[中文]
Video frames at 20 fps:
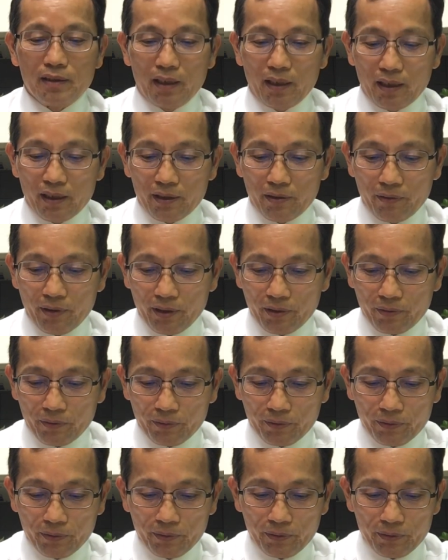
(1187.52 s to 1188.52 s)
啊，愿
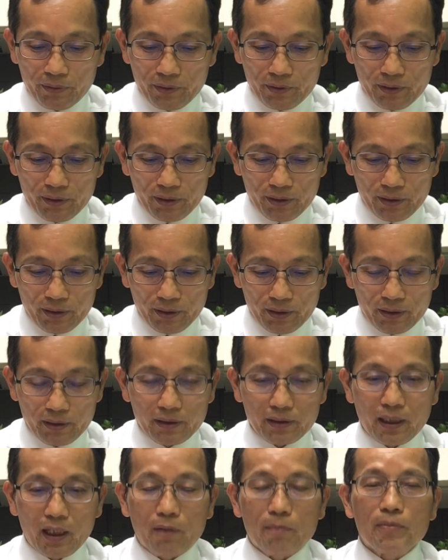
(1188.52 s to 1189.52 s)
主，
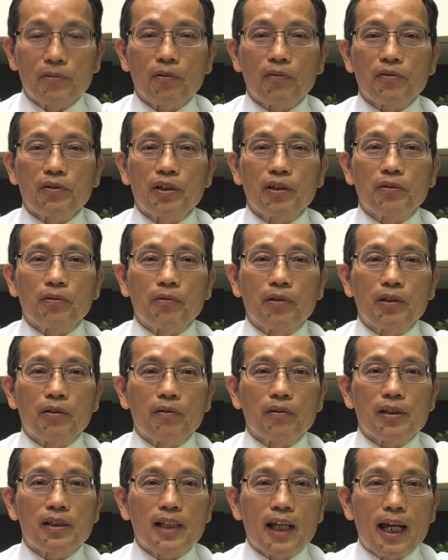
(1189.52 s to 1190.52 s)
让我们众生一
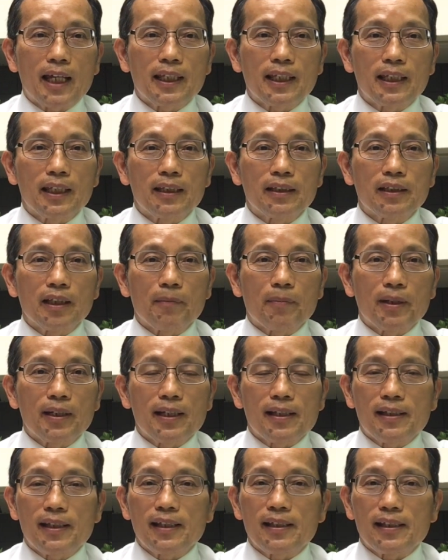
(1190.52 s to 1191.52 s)
同在意这边
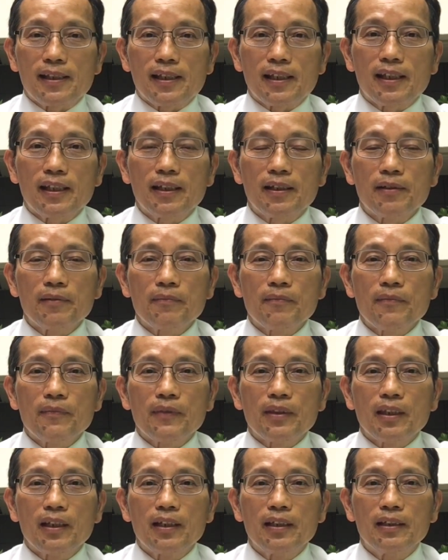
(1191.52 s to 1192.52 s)
的信息，
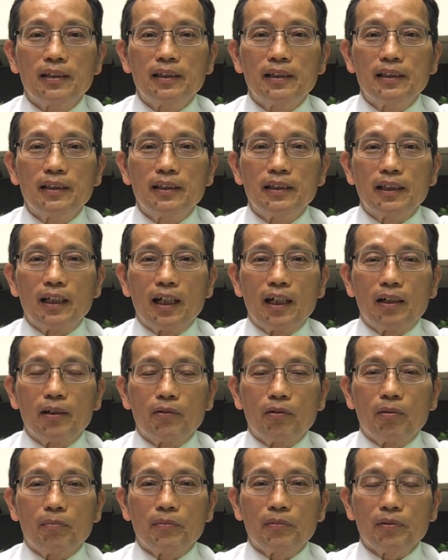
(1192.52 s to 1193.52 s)
啊，
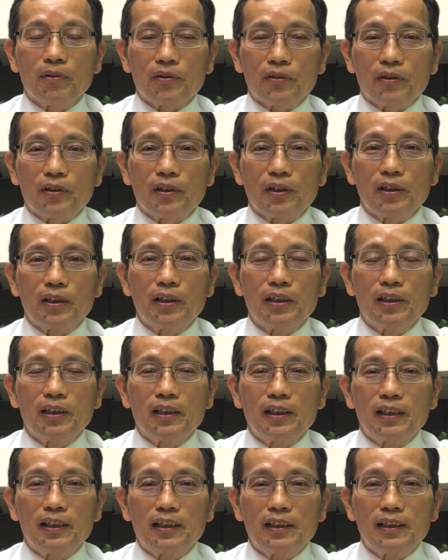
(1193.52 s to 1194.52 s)
我们都是，
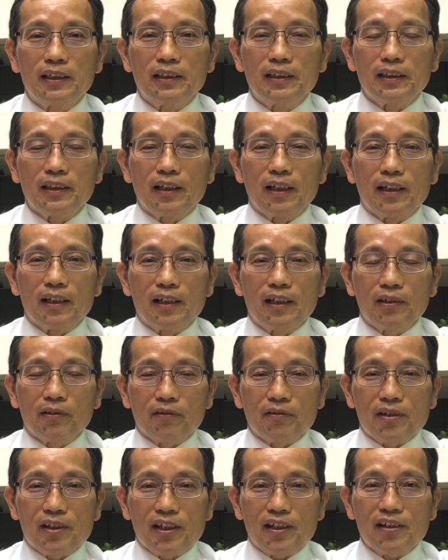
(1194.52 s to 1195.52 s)
呃，一
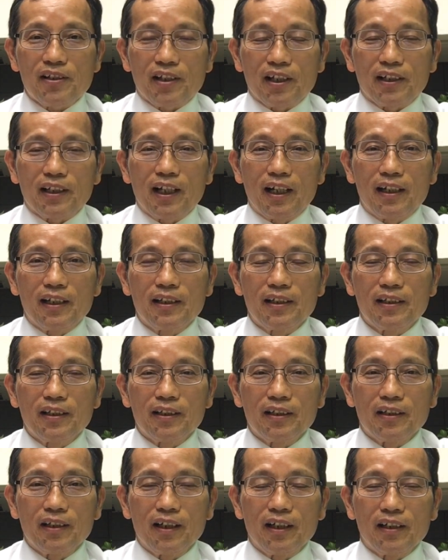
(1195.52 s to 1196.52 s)
同警醒的，
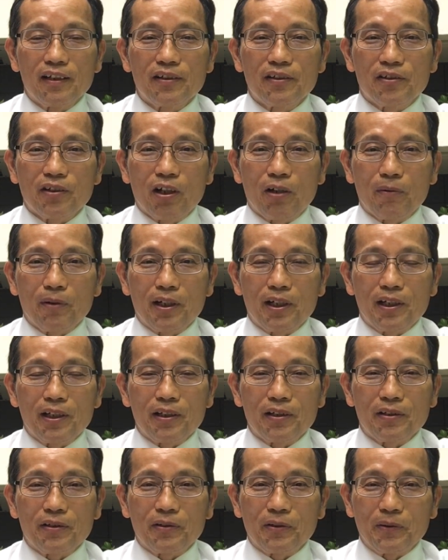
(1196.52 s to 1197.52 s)
啊，教会
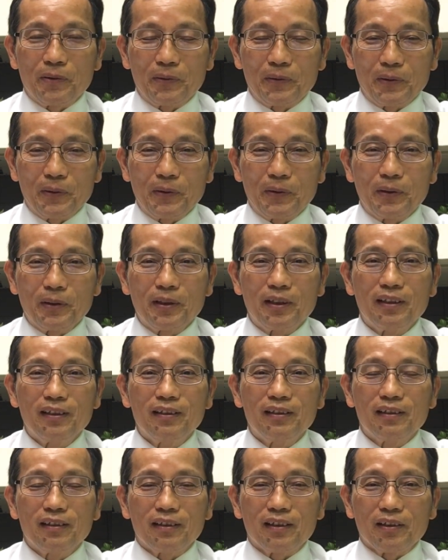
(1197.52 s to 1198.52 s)
就有
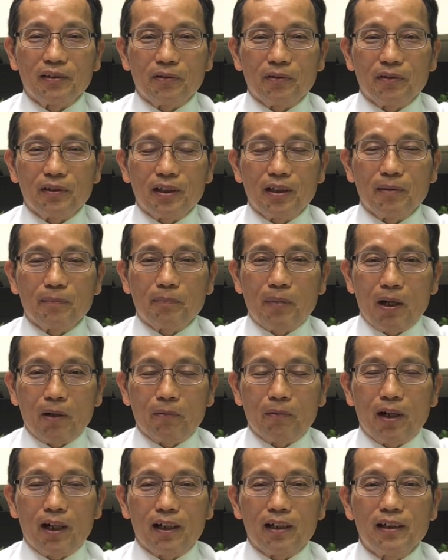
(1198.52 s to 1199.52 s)
更多的
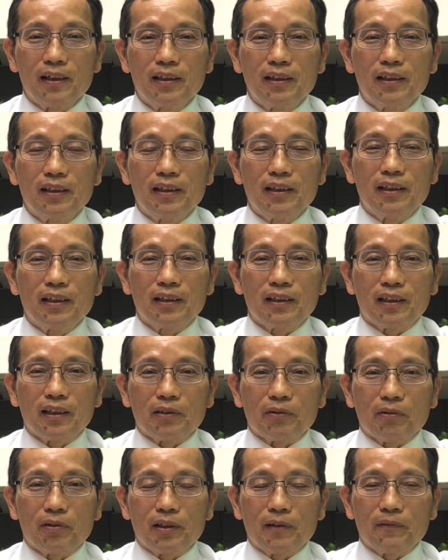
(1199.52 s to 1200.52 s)
盼望，
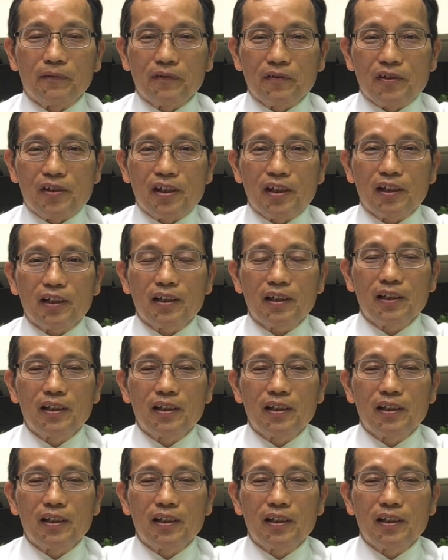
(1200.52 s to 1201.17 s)
更多的复兴。